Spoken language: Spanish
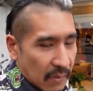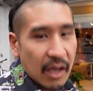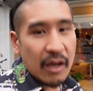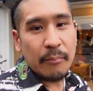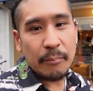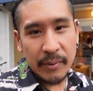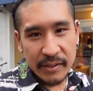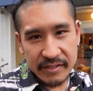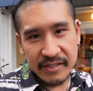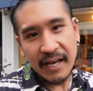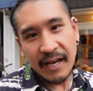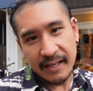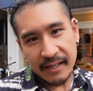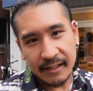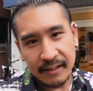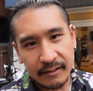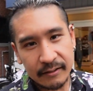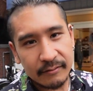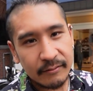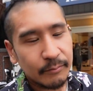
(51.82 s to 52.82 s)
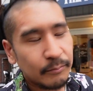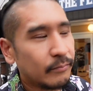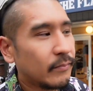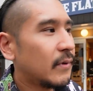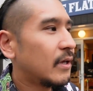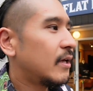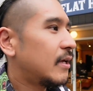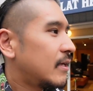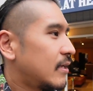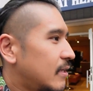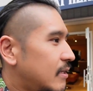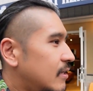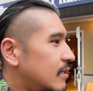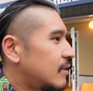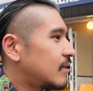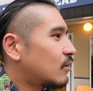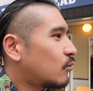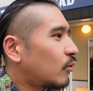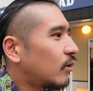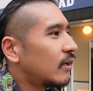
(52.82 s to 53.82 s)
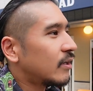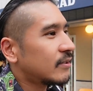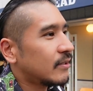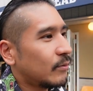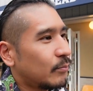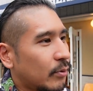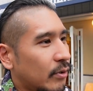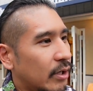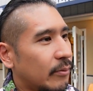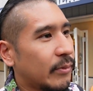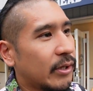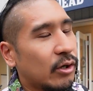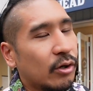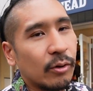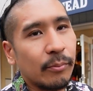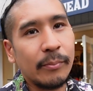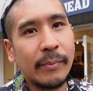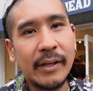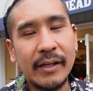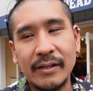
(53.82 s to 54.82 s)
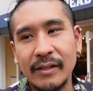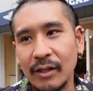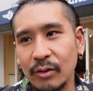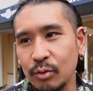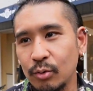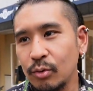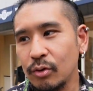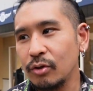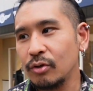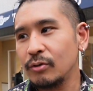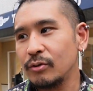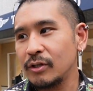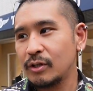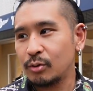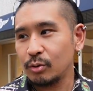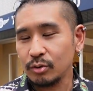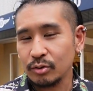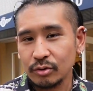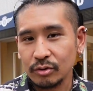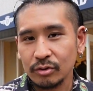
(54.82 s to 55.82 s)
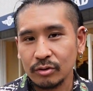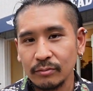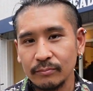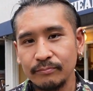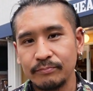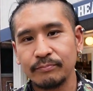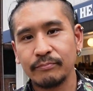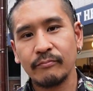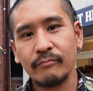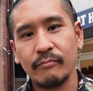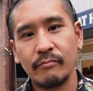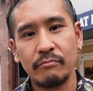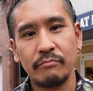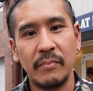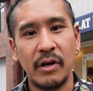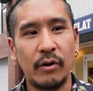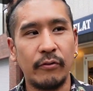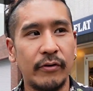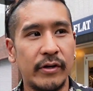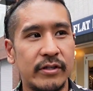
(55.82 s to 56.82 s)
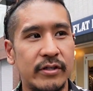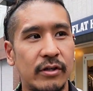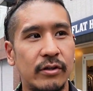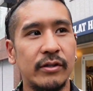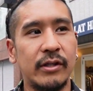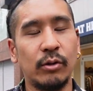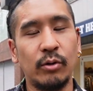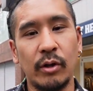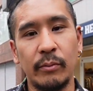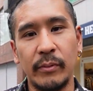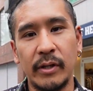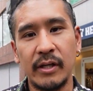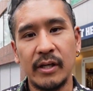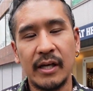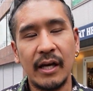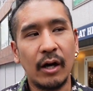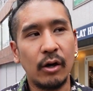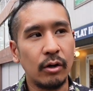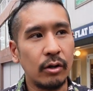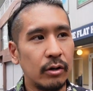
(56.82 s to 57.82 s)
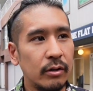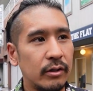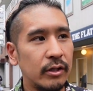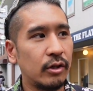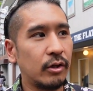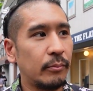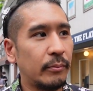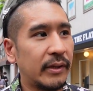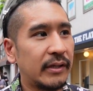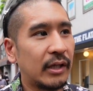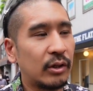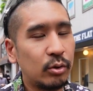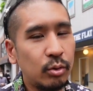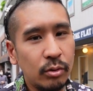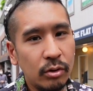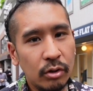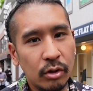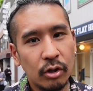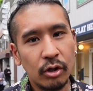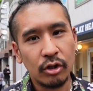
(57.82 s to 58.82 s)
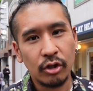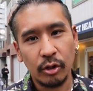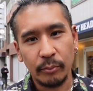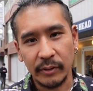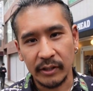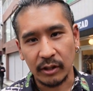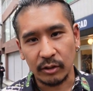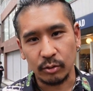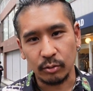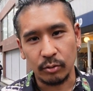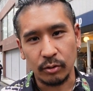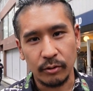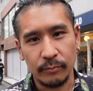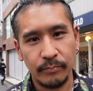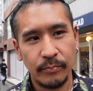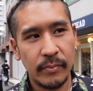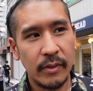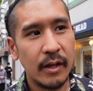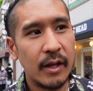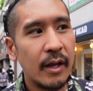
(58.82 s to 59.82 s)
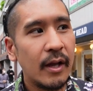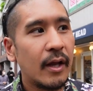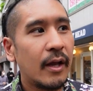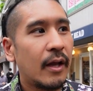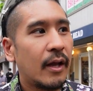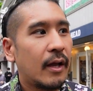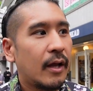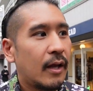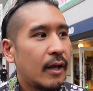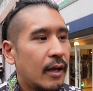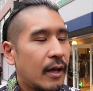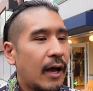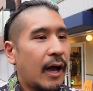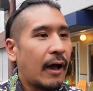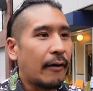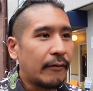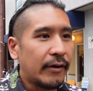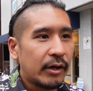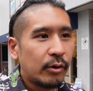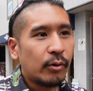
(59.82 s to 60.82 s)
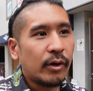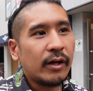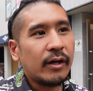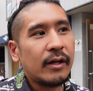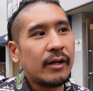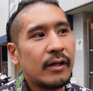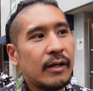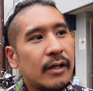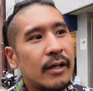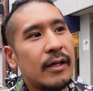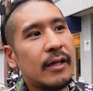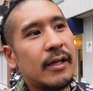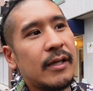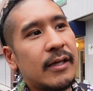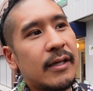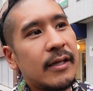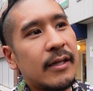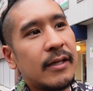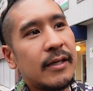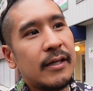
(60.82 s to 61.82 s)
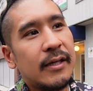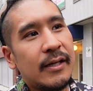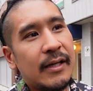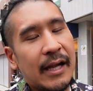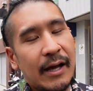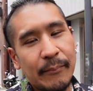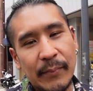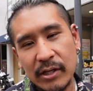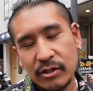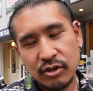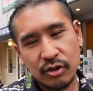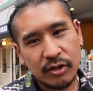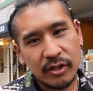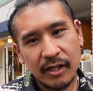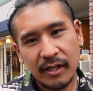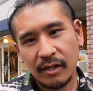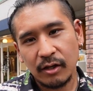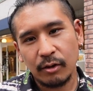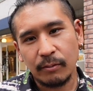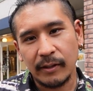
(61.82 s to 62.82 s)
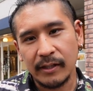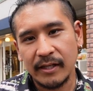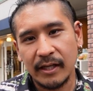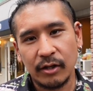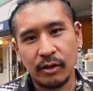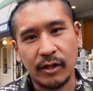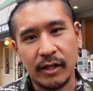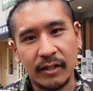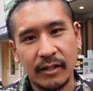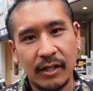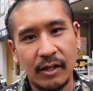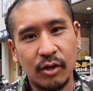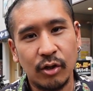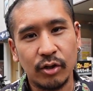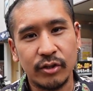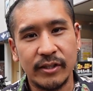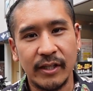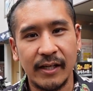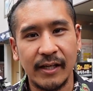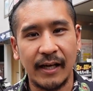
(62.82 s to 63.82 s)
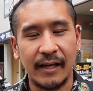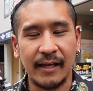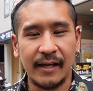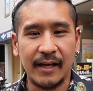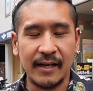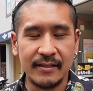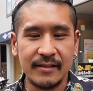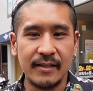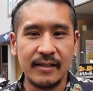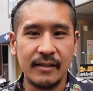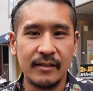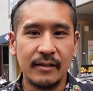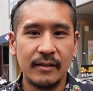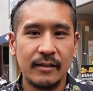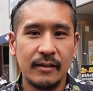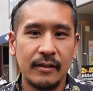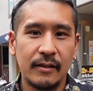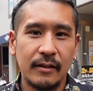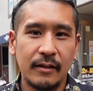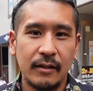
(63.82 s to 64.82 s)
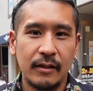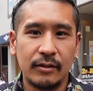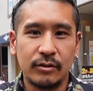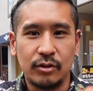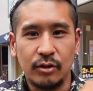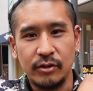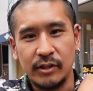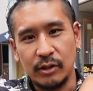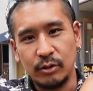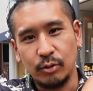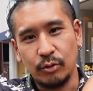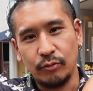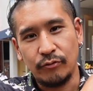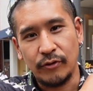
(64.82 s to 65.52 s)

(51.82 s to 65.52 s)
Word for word: empecé a ir. ¿Y cuál es el problema? Digo, me tatuó y justo me ofrecieron tatuarme. ¿Y qué hago? Digo, ¿me tatúo o no me tatúo? Averigüé y la mayoría de los balnearios que tengo cerca de casa son tattoo